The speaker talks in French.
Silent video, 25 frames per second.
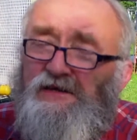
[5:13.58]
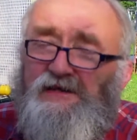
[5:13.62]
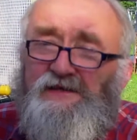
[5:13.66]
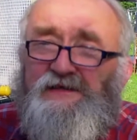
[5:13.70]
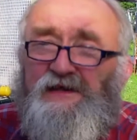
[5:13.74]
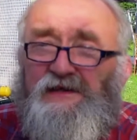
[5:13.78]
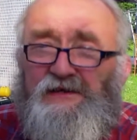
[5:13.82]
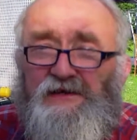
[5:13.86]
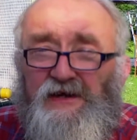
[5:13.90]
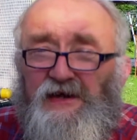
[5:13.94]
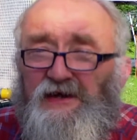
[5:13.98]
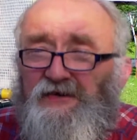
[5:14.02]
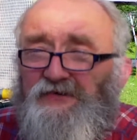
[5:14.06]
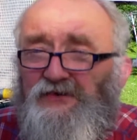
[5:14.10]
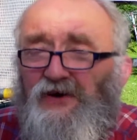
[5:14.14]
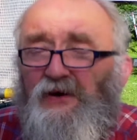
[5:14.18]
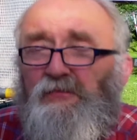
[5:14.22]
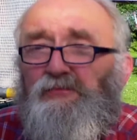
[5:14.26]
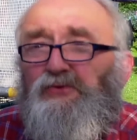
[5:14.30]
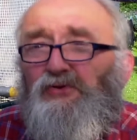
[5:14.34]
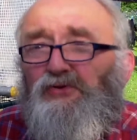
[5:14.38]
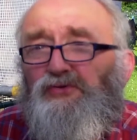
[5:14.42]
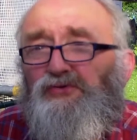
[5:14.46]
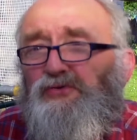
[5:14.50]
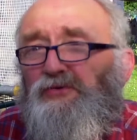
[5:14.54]
très intéressant
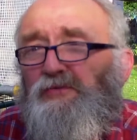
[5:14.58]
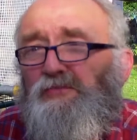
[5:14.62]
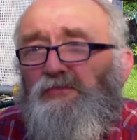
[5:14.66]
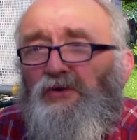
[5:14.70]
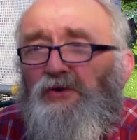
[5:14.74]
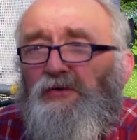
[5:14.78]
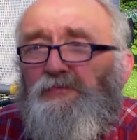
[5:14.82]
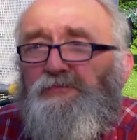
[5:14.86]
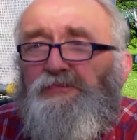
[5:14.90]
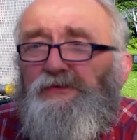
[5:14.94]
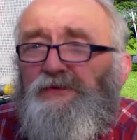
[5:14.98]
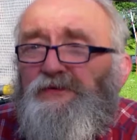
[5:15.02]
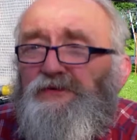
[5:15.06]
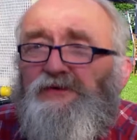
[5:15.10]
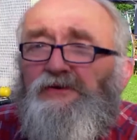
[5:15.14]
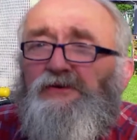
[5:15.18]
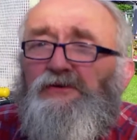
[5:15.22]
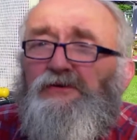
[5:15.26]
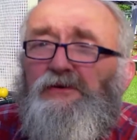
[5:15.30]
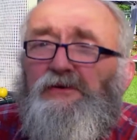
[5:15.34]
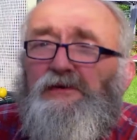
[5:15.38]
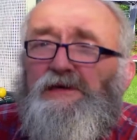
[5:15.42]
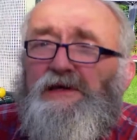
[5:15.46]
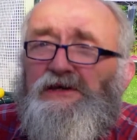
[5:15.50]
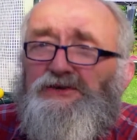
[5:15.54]
pour tout le monde, puisque
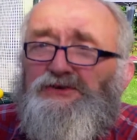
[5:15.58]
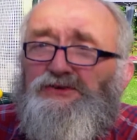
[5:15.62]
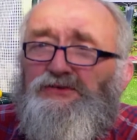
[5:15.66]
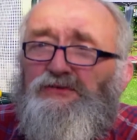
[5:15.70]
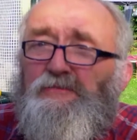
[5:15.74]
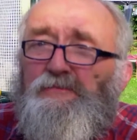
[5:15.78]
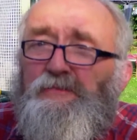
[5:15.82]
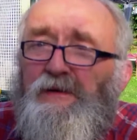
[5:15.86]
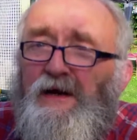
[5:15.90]
ne le cachons